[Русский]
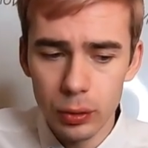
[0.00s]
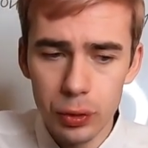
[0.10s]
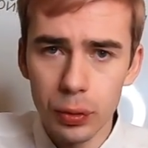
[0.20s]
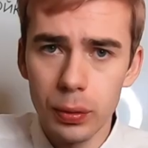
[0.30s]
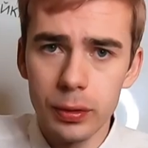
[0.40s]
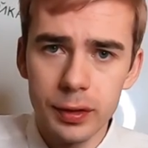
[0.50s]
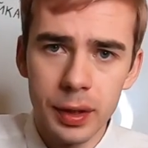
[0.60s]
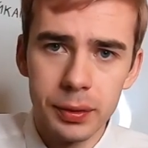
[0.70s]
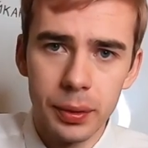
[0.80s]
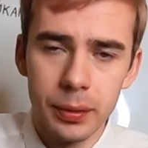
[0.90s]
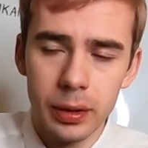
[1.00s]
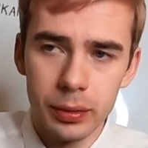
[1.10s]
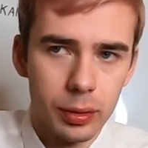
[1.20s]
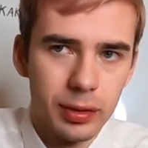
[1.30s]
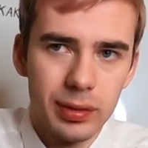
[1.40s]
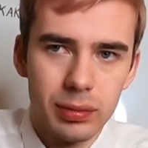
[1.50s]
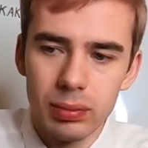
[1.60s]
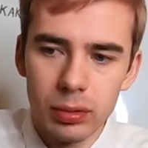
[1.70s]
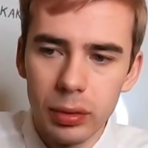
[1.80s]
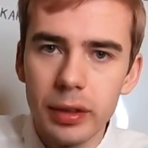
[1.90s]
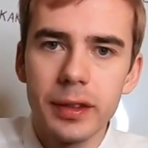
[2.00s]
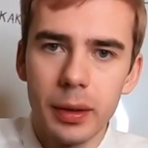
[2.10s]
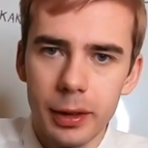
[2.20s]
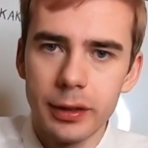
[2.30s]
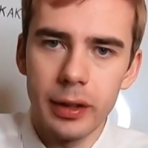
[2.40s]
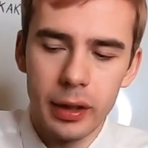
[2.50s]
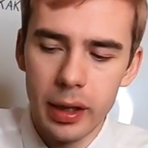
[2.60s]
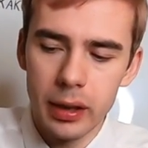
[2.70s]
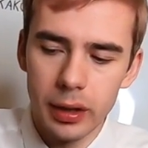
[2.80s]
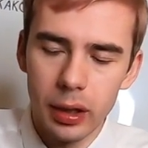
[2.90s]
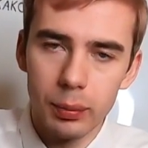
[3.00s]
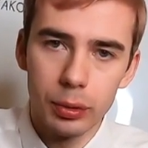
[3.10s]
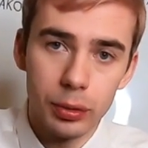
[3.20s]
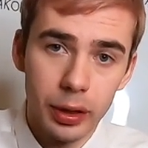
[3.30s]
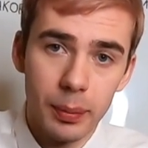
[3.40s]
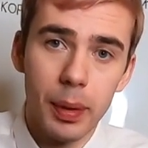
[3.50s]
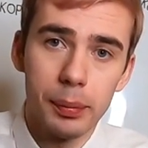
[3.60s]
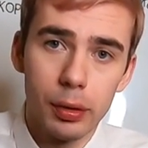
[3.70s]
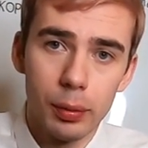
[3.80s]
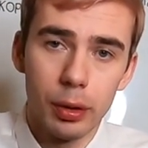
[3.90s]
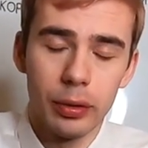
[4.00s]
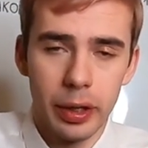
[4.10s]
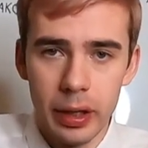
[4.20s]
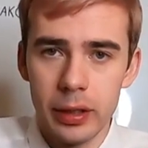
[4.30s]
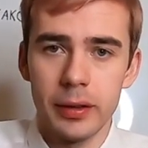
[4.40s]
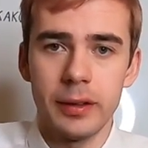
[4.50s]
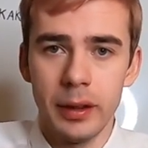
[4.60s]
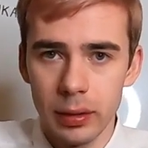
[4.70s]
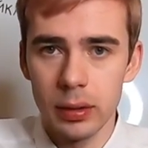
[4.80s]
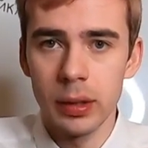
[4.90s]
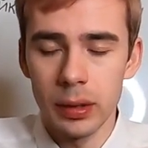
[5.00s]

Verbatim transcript: эту штуку изготовили. То есть, ну, рисковать я реально не буду. Я попробовал, реально сделал